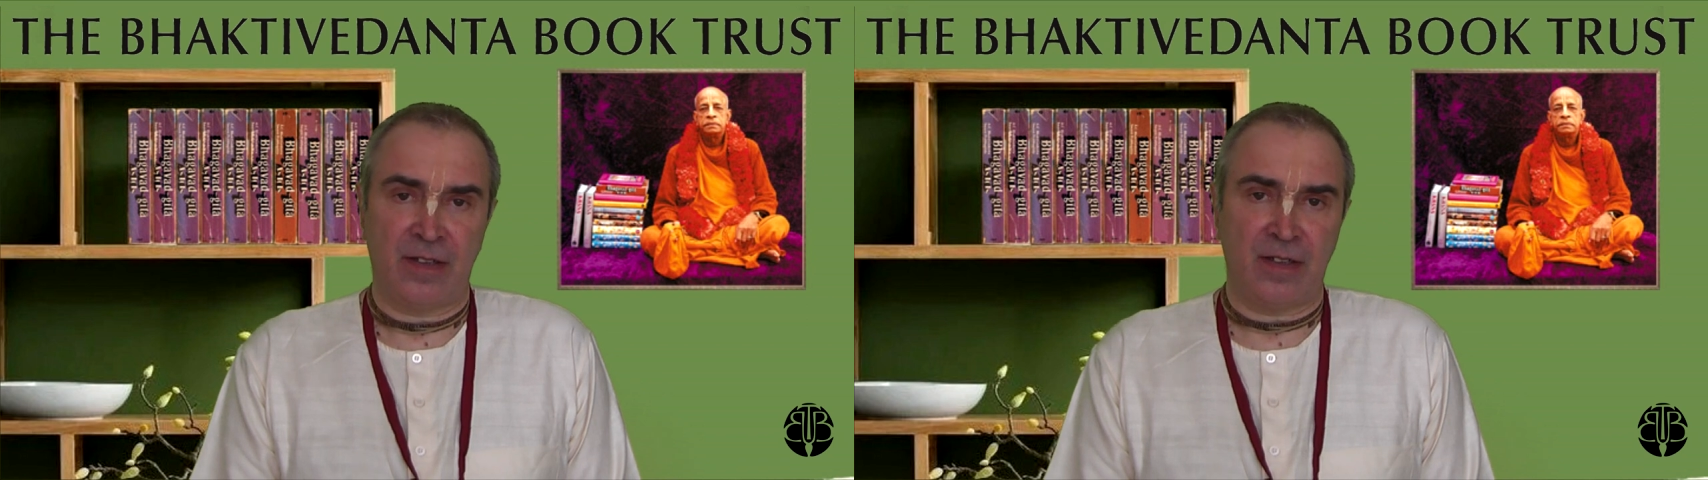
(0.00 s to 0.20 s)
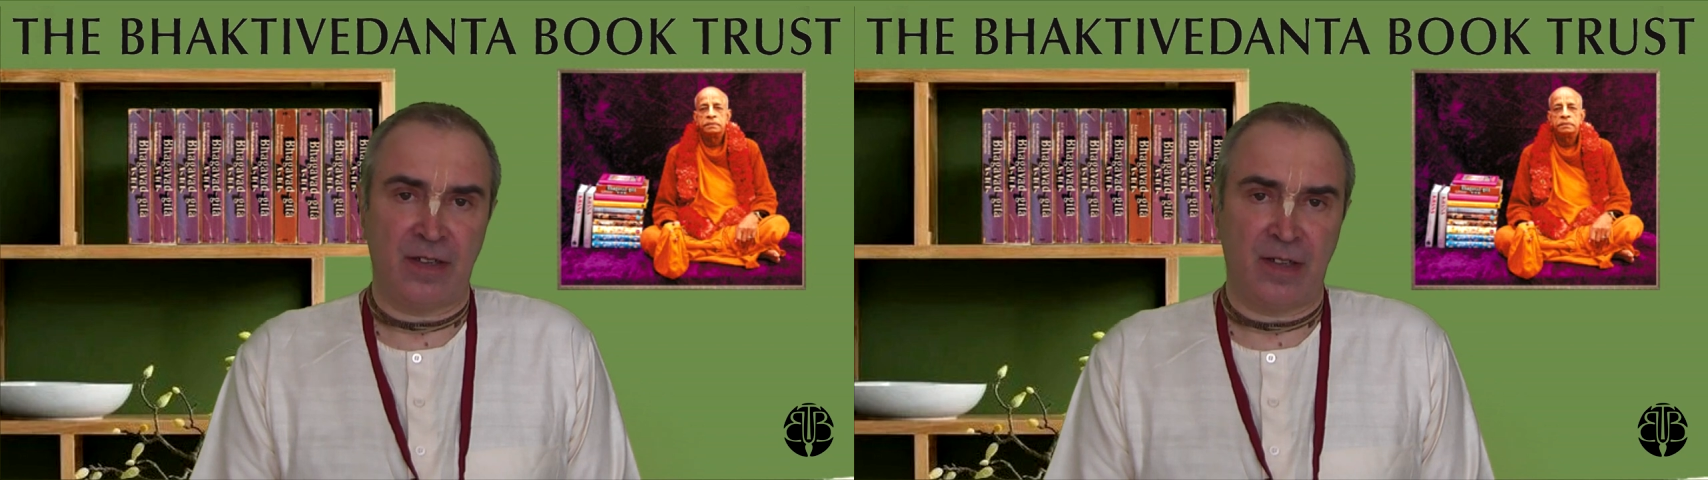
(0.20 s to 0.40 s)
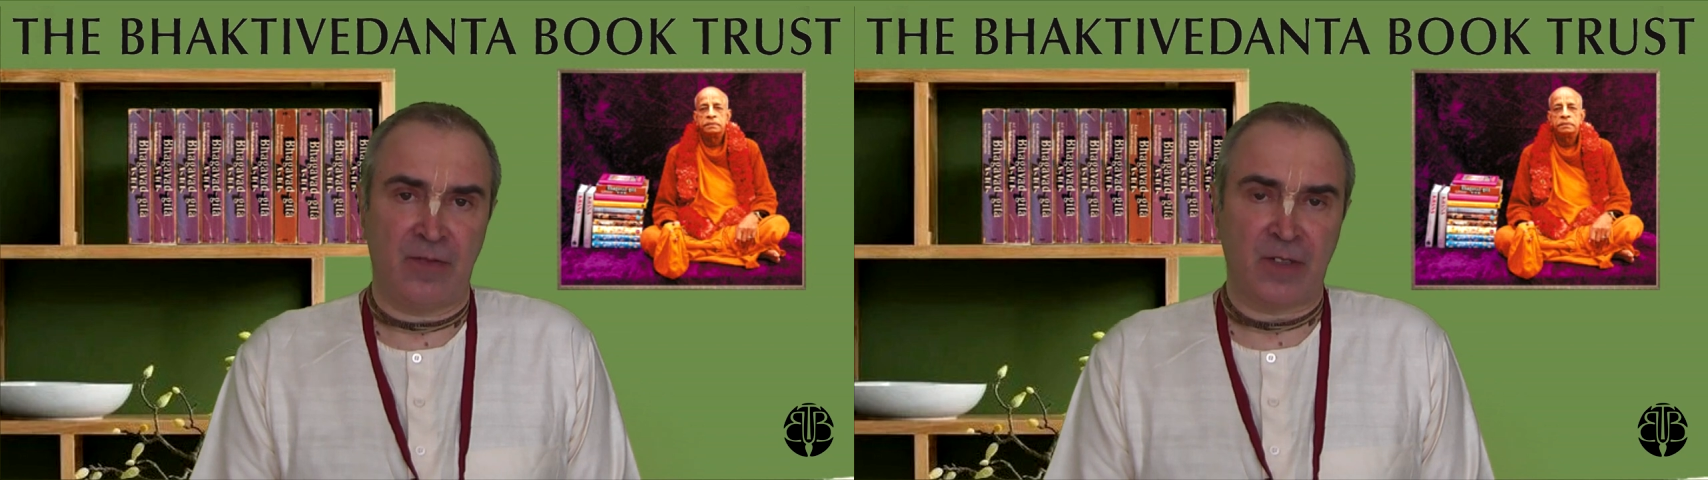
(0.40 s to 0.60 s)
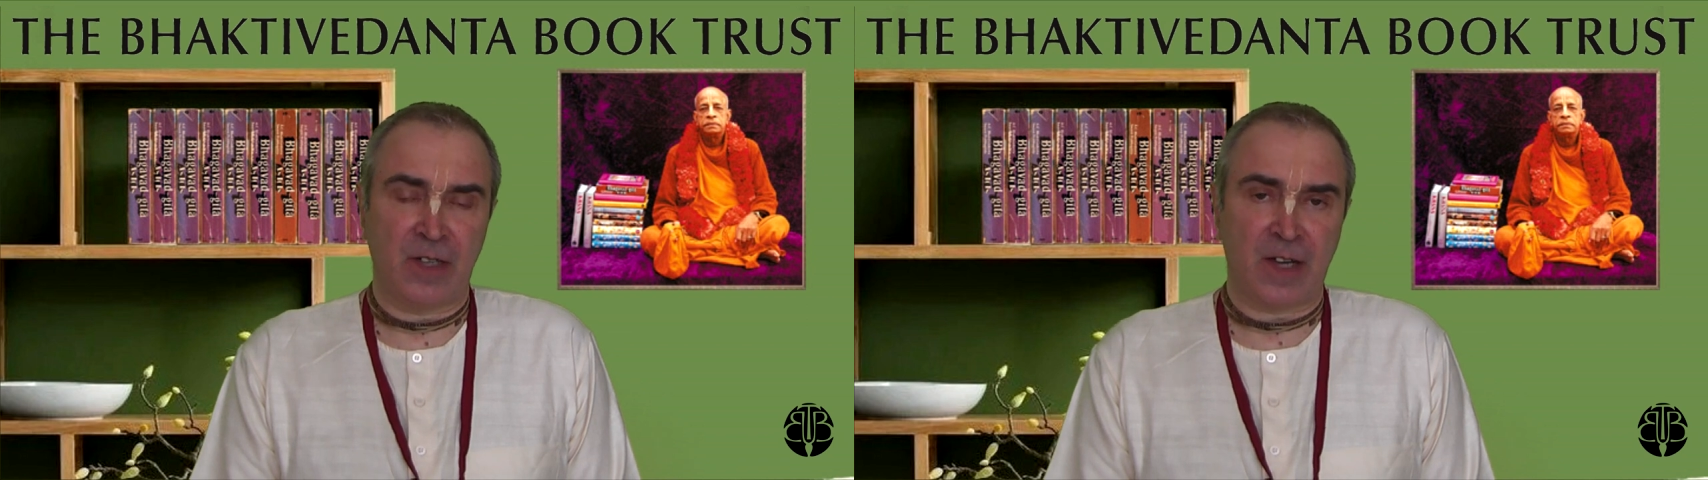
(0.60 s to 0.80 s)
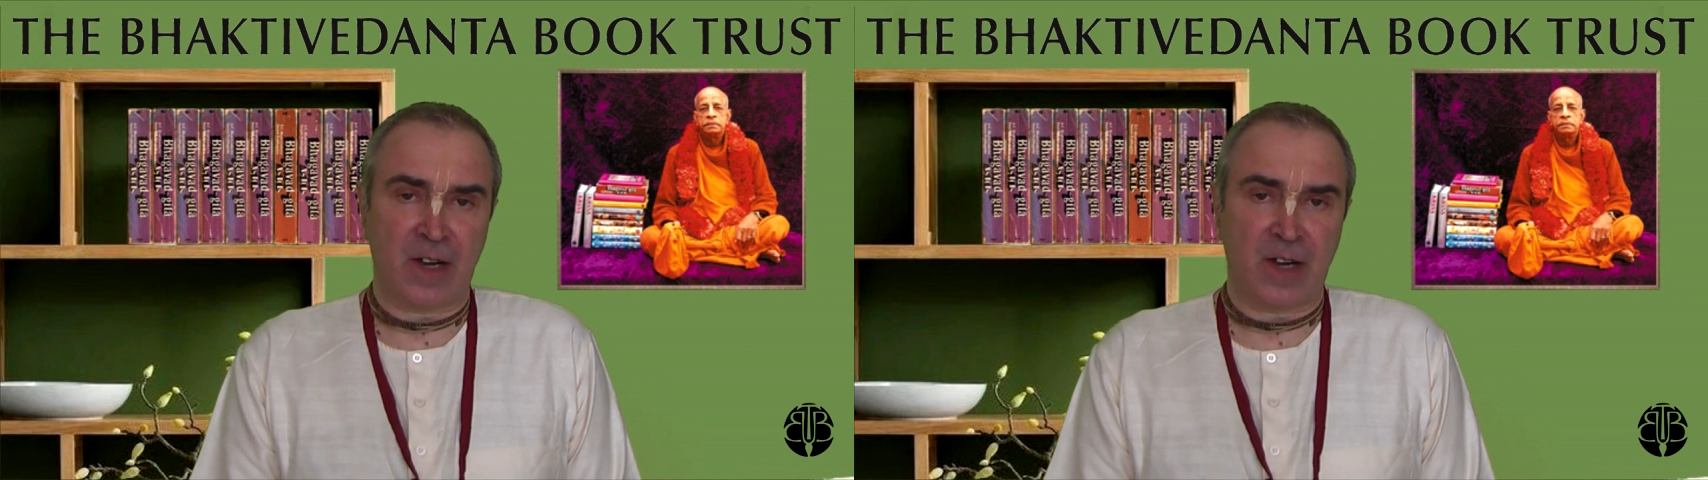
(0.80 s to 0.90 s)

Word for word: И вот эта